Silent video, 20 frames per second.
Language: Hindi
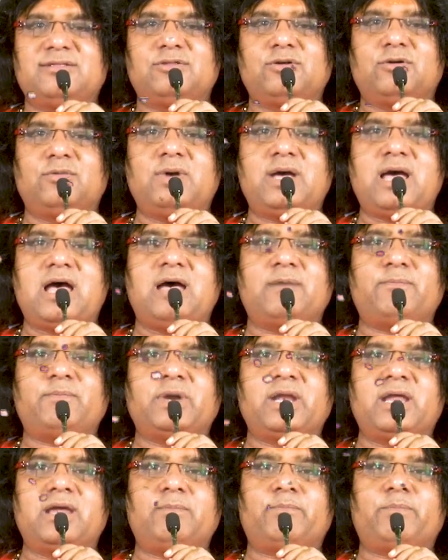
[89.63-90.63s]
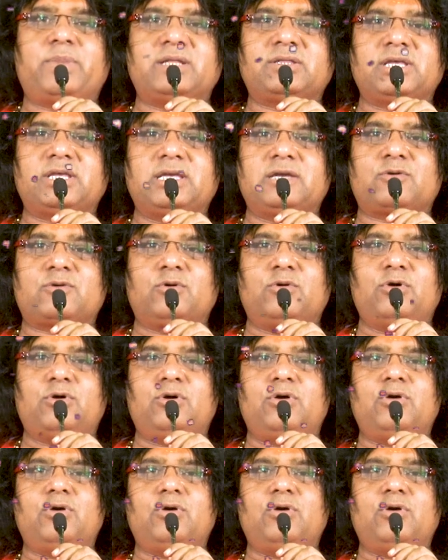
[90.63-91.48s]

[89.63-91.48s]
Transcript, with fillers: तुम अपने पति को